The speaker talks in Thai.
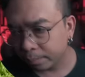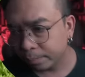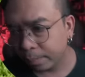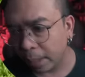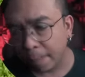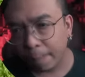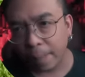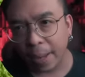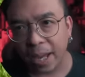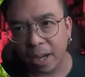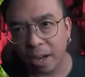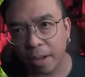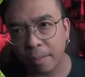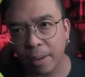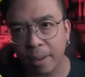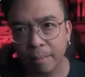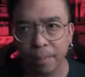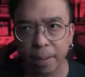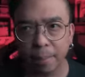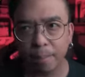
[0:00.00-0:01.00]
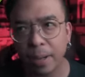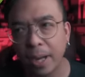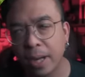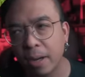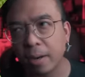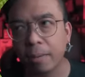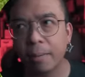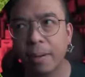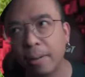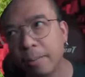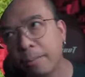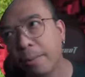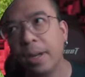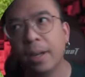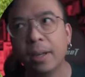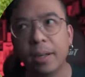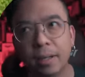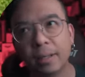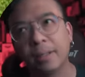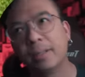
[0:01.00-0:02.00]
เป๋ๆหน่อยไหมเป๋ๆหน่อยไหมวิ่
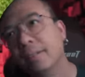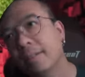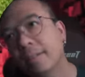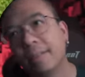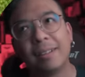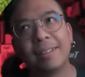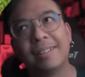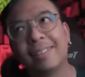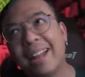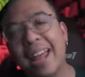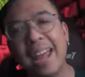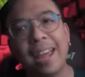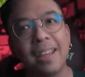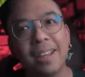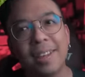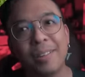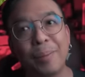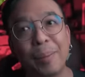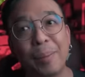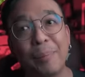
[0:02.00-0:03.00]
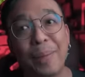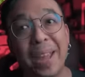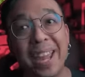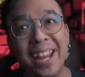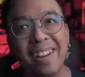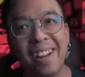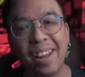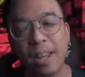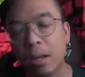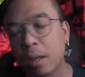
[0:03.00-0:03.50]
งนะเป๋ๆหน่อย